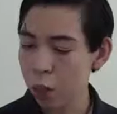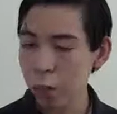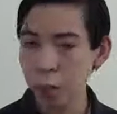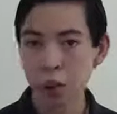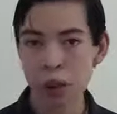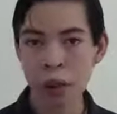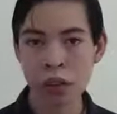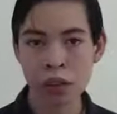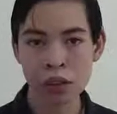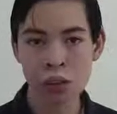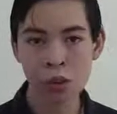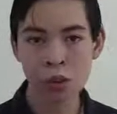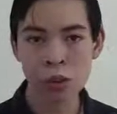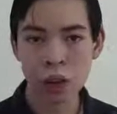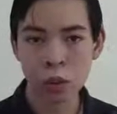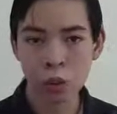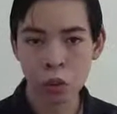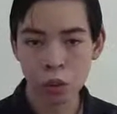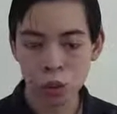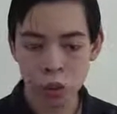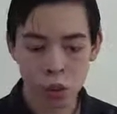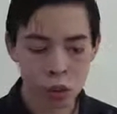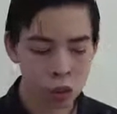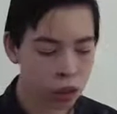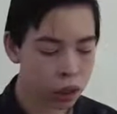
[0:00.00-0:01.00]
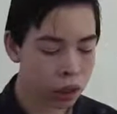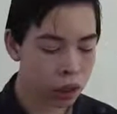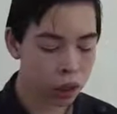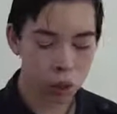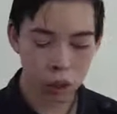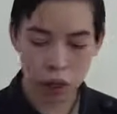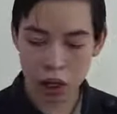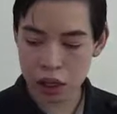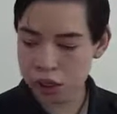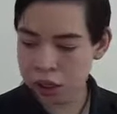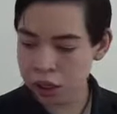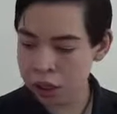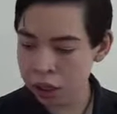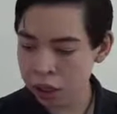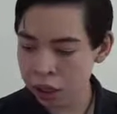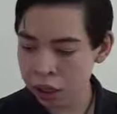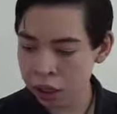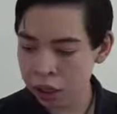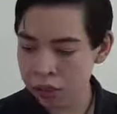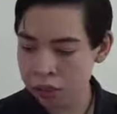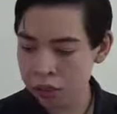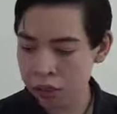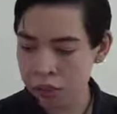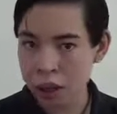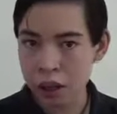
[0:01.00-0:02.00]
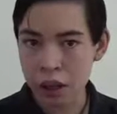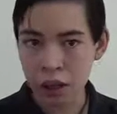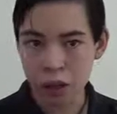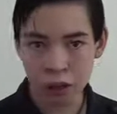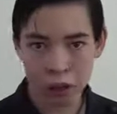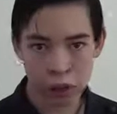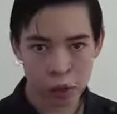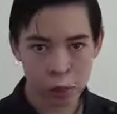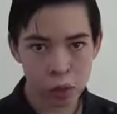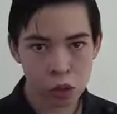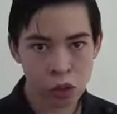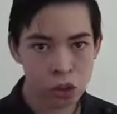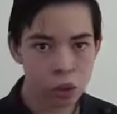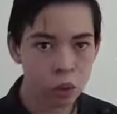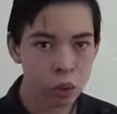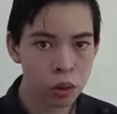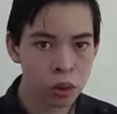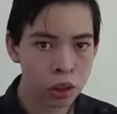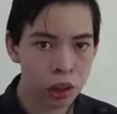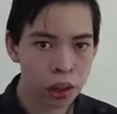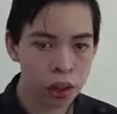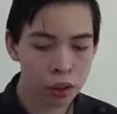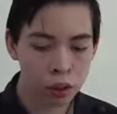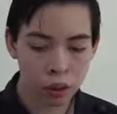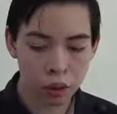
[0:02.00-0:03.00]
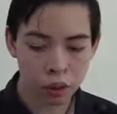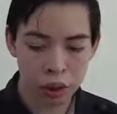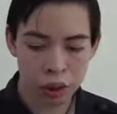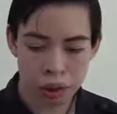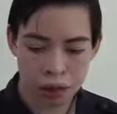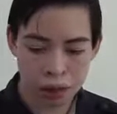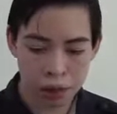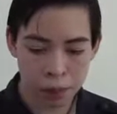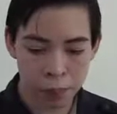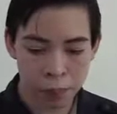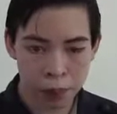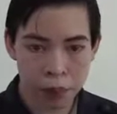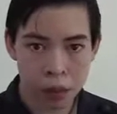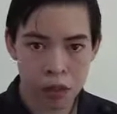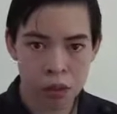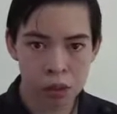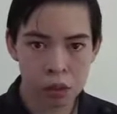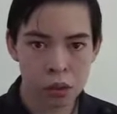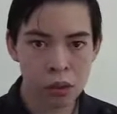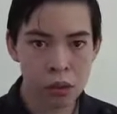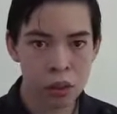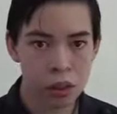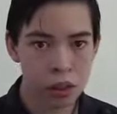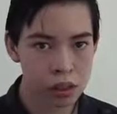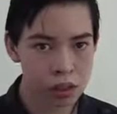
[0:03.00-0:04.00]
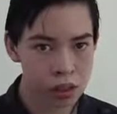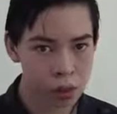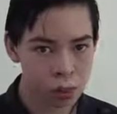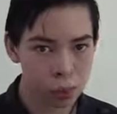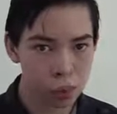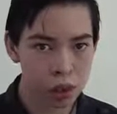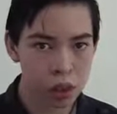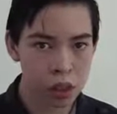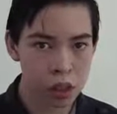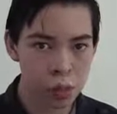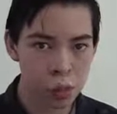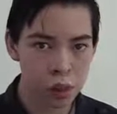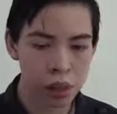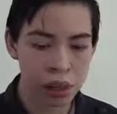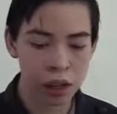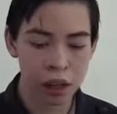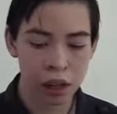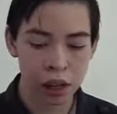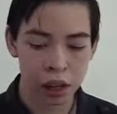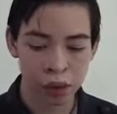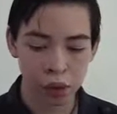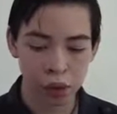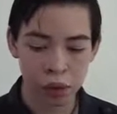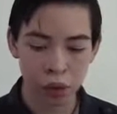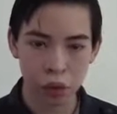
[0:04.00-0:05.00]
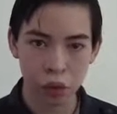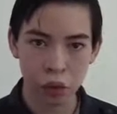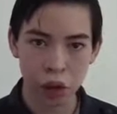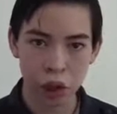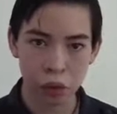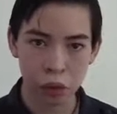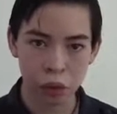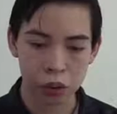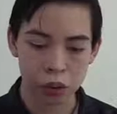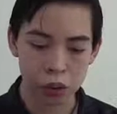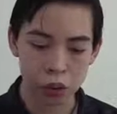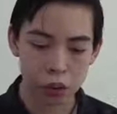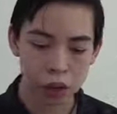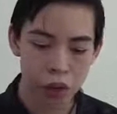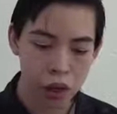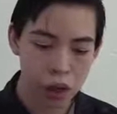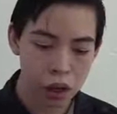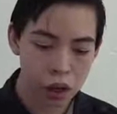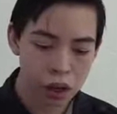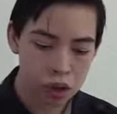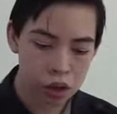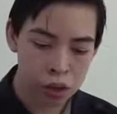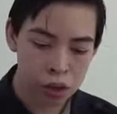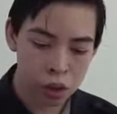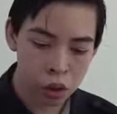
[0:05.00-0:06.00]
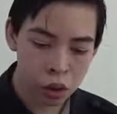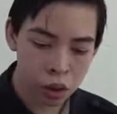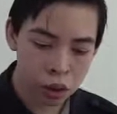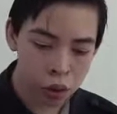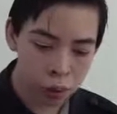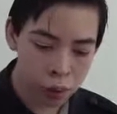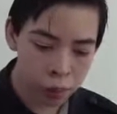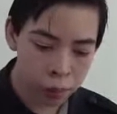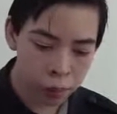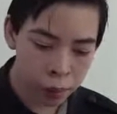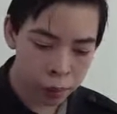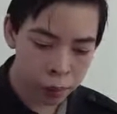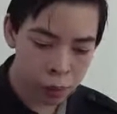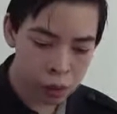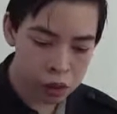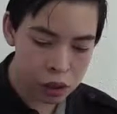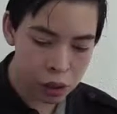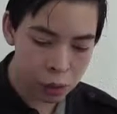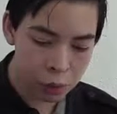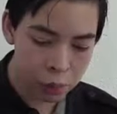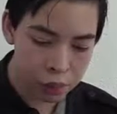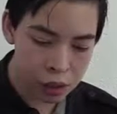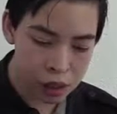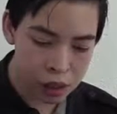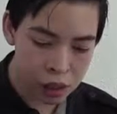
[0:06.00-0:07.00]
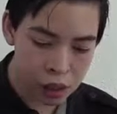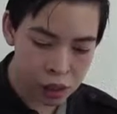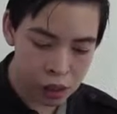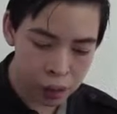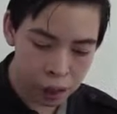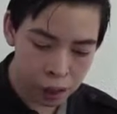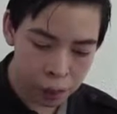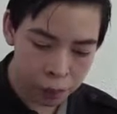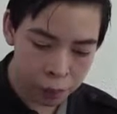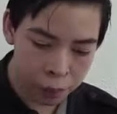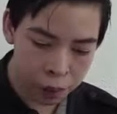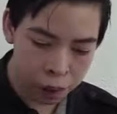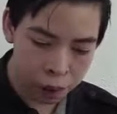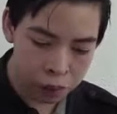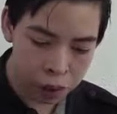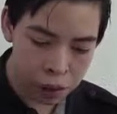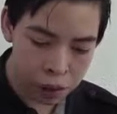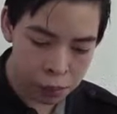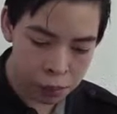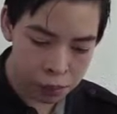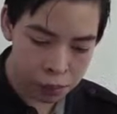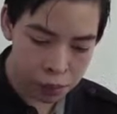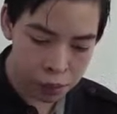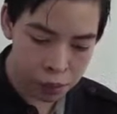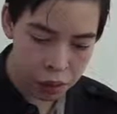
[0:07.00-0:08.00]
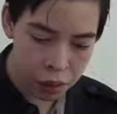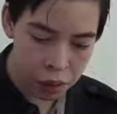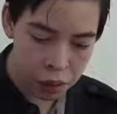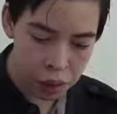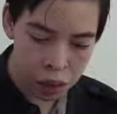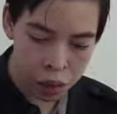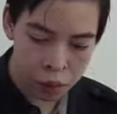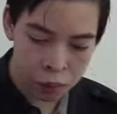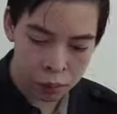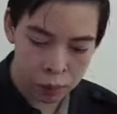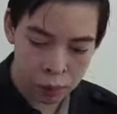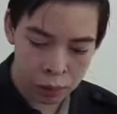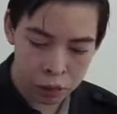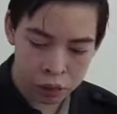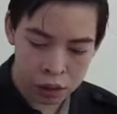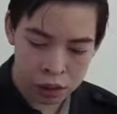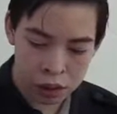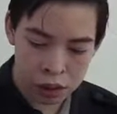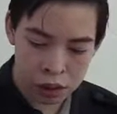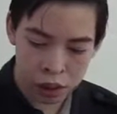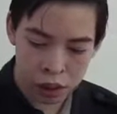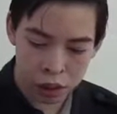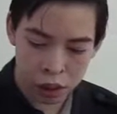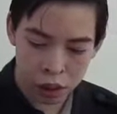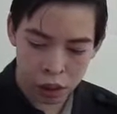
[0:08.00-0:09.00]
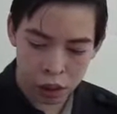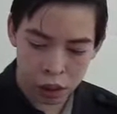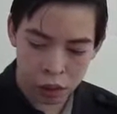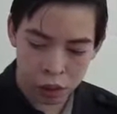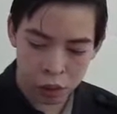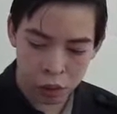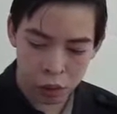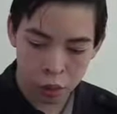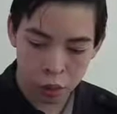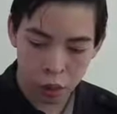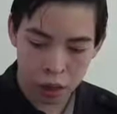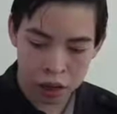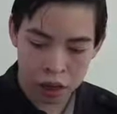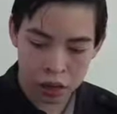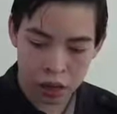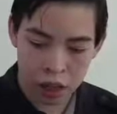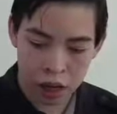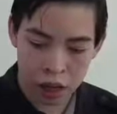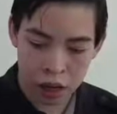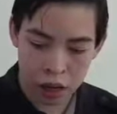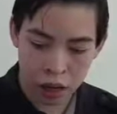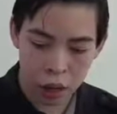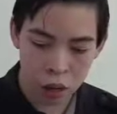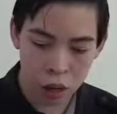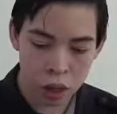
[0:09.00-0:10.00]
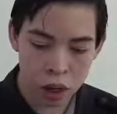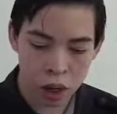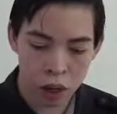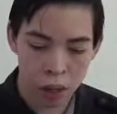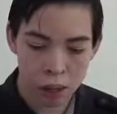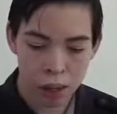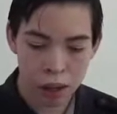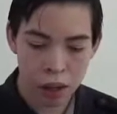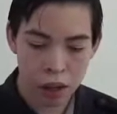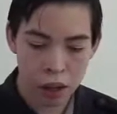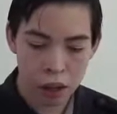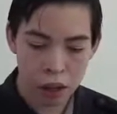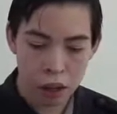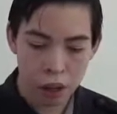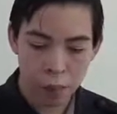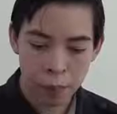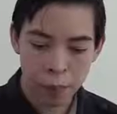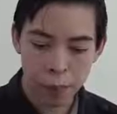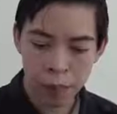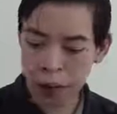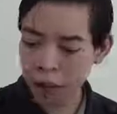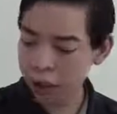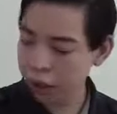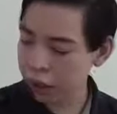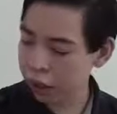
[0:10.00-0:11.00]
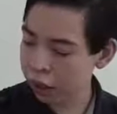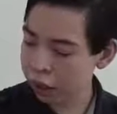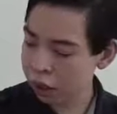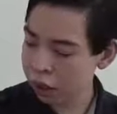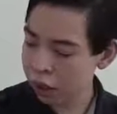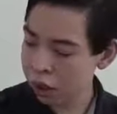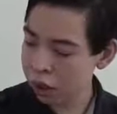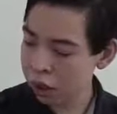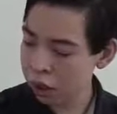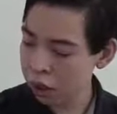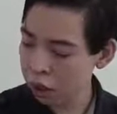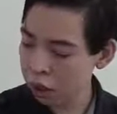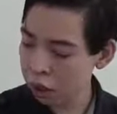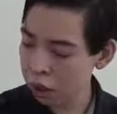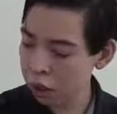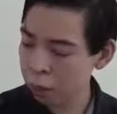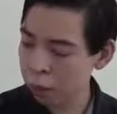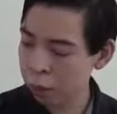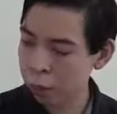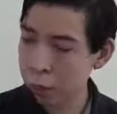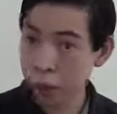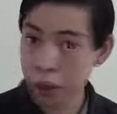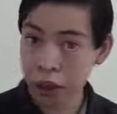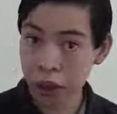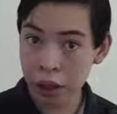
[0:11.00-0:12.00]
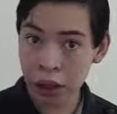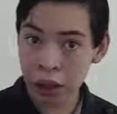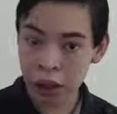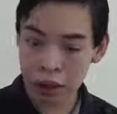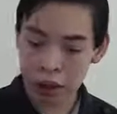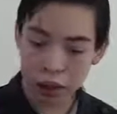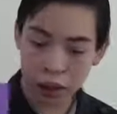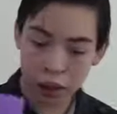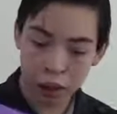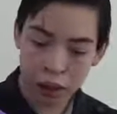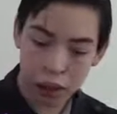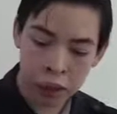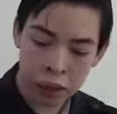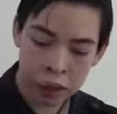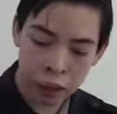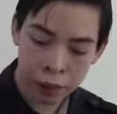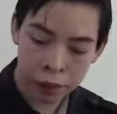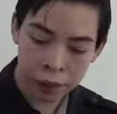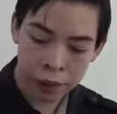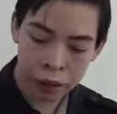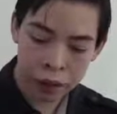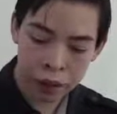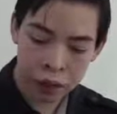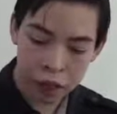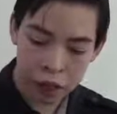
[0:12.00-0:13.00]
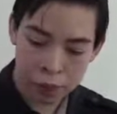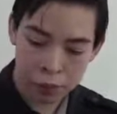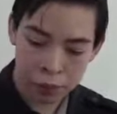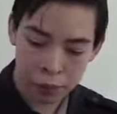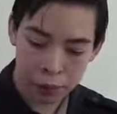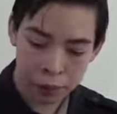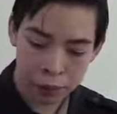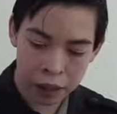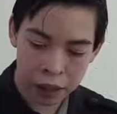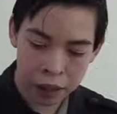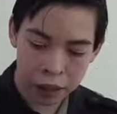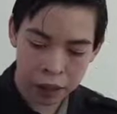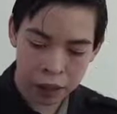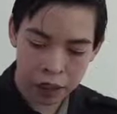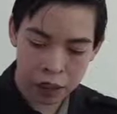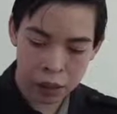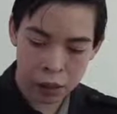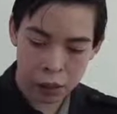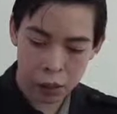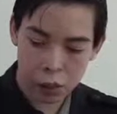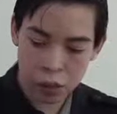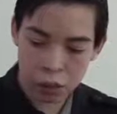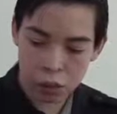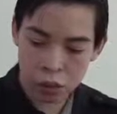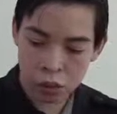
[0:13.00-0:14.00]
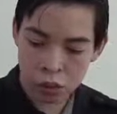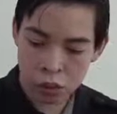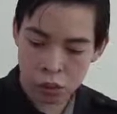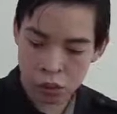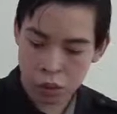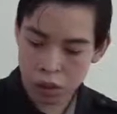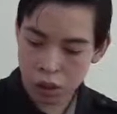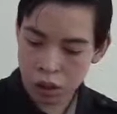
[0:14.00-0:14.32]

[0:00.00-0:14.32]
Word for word: Puedes usar un cúter o unas tijeras. Ten mucho cuidado con este paso y si puedes la ayuda a un adulto. Solo vamos a pasar por aquí y vamos a hacer nuestra ranura para que aquí puedan caber las papeletas de voto.